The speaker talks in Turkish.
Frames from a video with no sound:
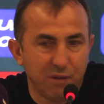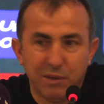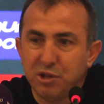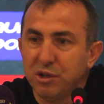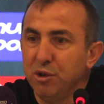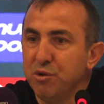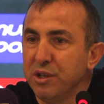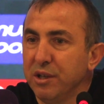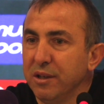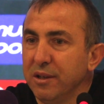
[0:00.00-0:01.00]
maçtan
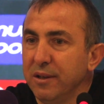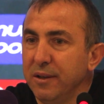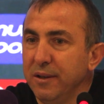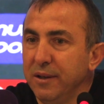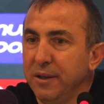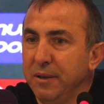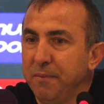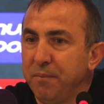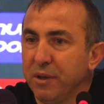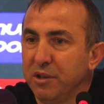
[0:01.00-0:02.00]
önce e,
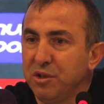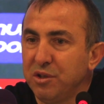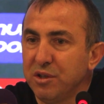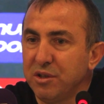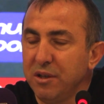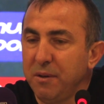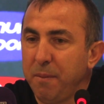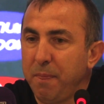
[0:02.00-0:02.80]
açıkçası